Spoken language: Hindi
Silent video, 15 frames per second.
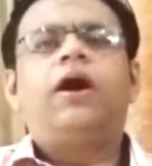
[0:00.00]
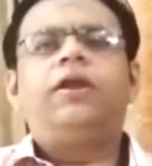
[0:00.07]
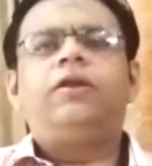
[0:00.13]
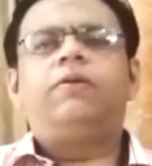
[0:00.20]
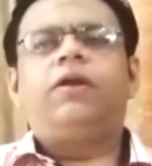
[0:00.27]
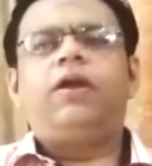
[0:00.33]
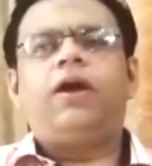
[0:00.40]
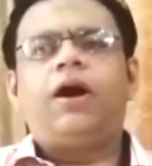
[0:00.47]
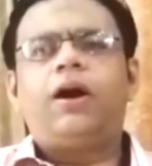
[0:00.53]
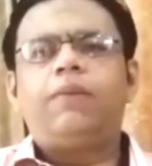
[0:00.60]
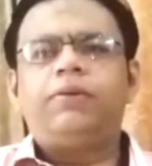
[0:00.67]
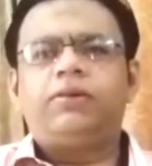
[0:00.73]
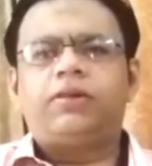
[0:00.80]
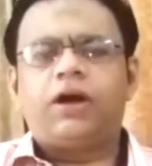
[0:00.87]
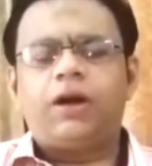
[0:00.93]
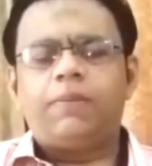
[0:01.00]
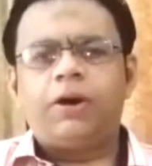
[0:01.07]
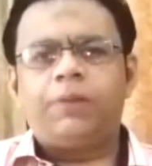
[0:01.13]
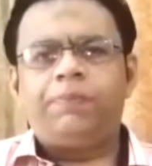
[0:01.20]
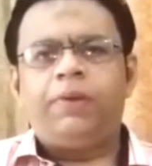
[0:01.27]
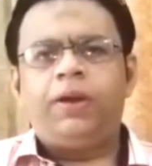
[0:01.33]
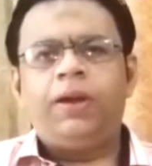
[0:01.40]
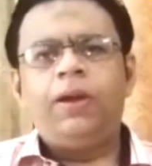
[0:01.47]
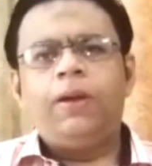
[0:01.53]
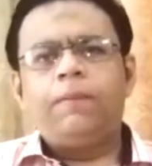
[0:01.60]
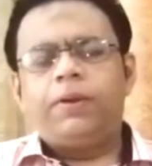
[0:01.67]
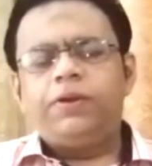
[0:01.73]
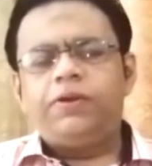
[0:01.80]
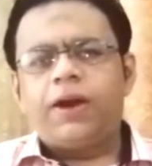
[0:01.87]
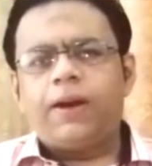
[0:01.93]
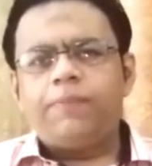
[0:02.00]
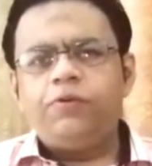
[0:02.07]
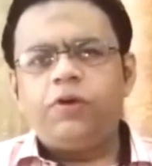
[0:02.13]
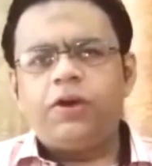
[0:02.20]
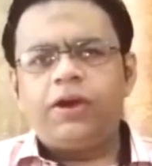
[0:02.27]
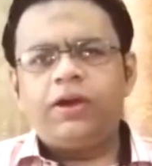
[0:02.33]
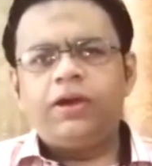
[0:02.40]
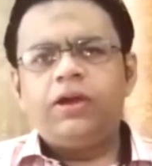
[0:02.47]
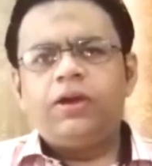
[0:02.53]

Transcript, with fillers: आने वाले आम इंतबात में पंजाब जो है